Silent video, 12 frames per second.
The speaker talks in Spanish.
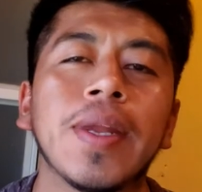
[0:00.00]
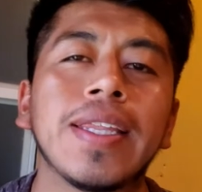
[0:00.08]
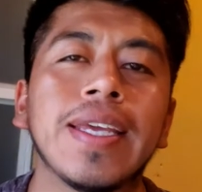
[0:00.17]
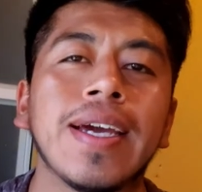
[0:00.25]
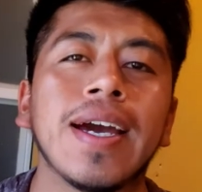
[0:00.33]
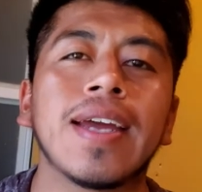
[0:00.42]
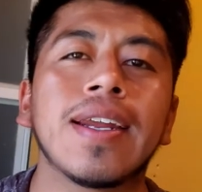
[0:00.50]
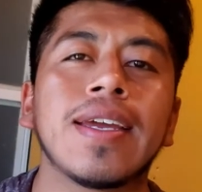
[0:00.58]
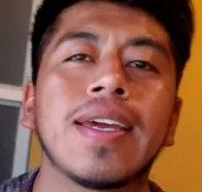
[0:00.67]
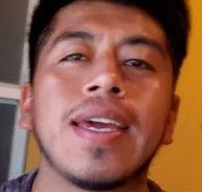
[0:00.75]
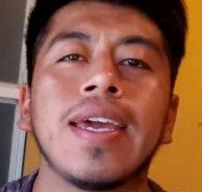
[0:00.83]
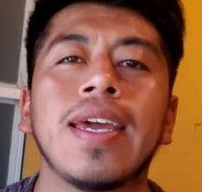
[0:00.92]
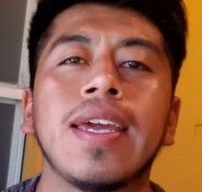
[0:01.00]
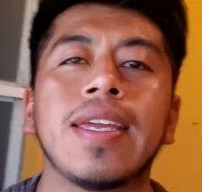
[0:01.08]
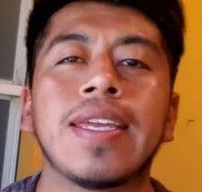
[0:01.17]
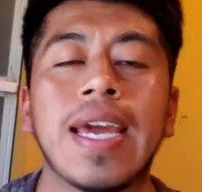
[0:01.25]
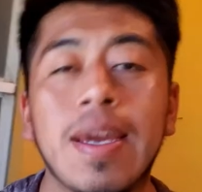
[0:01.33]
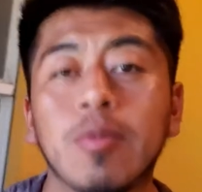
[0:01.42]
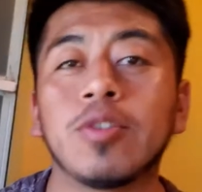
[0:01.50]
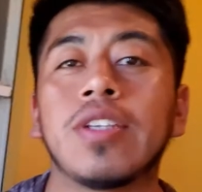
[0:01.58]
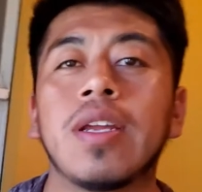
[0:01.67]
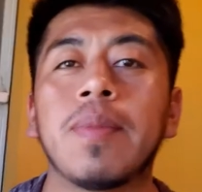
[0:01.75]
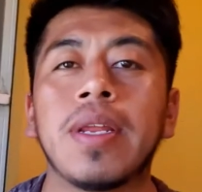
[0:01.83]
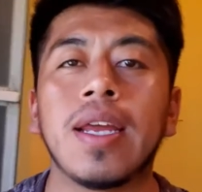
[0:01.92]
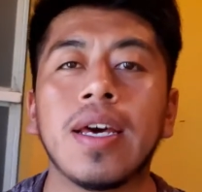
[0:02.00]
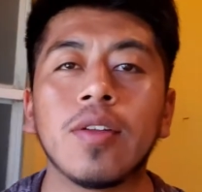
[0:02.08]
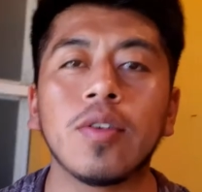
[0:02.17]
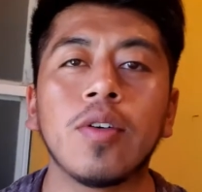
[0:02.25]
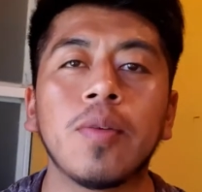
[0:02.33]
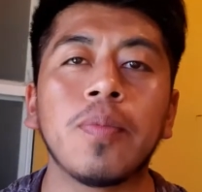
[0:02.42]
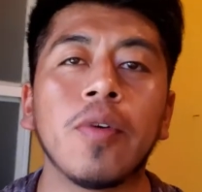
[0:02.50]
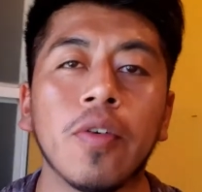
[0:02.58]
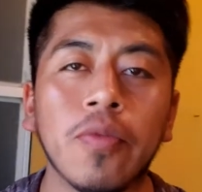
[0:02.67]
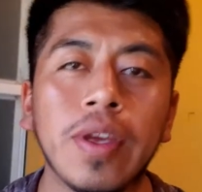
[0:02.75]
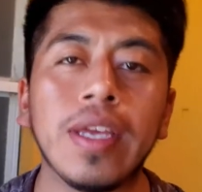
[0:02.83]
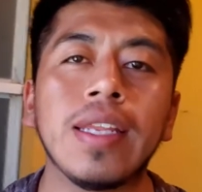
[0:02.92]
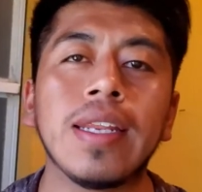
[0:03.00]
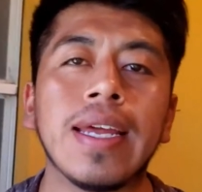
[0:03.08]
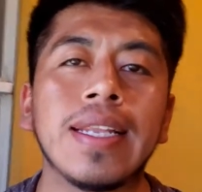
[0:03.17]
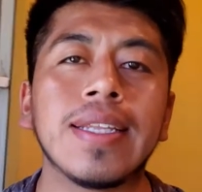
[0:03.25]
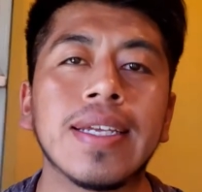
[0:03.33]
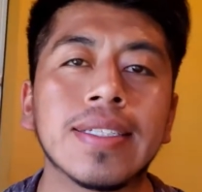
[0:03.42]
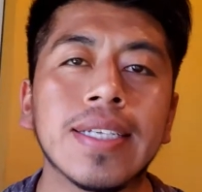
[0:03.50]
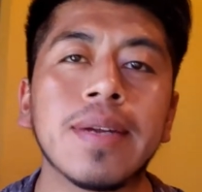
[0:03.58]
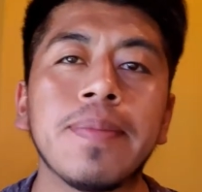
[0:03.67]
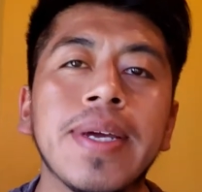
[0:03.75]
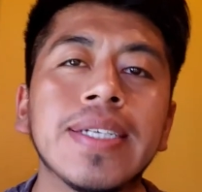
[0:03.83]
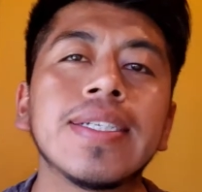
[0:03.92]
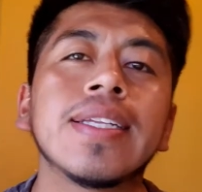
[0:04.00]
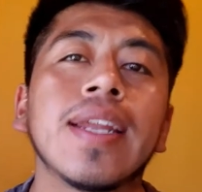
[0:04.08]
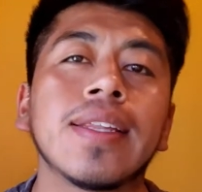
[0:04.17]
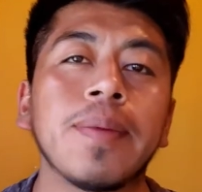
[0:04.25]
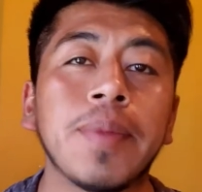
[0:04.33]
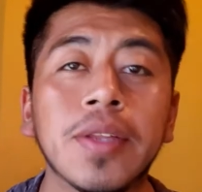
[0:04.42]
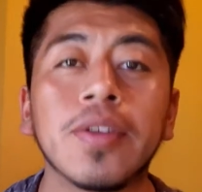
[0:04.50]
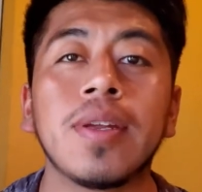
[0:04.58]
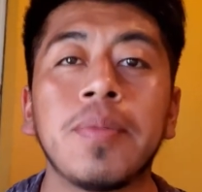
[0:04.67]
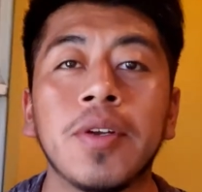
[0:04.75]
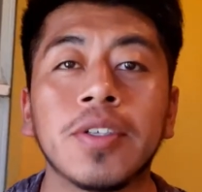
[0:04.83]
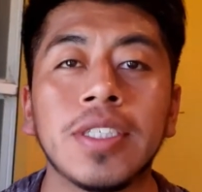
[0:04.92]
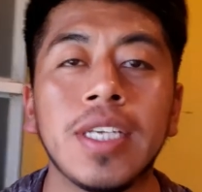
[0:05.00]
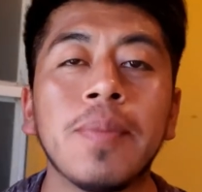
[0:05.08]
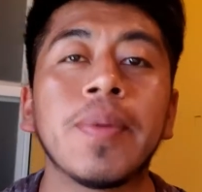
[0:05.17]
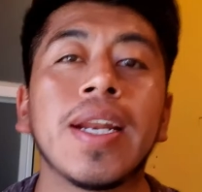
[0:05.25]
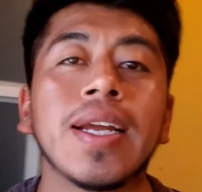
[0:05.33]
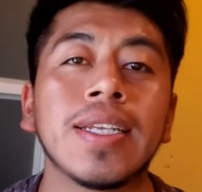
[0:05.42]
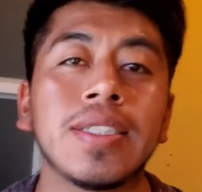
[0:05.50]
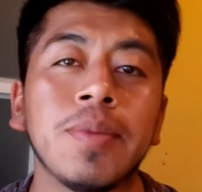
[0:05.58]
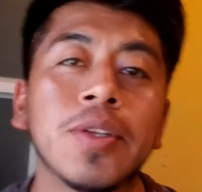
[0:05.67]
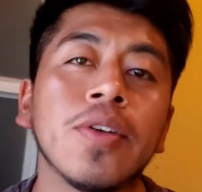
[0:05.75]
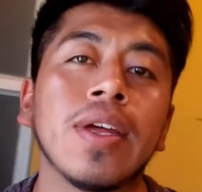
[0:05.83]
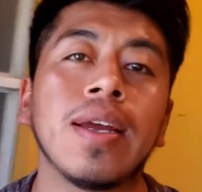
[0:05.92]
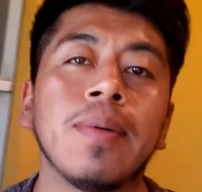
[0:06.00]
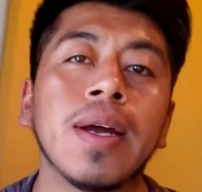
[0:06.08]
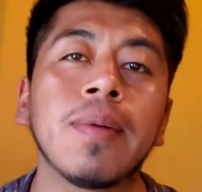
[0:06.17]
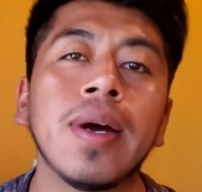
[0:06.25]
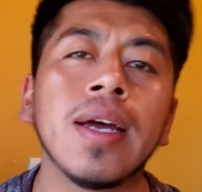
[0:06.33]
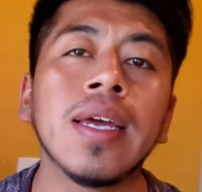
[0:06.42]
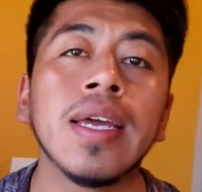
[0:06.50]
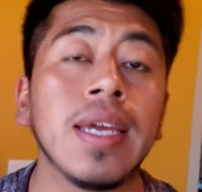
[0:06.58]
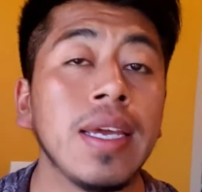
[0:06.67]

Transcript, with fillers: platicar que ya hemos terminado por fin el tercer mes del tratamiento del minoxidil para el crecimiento de la barba.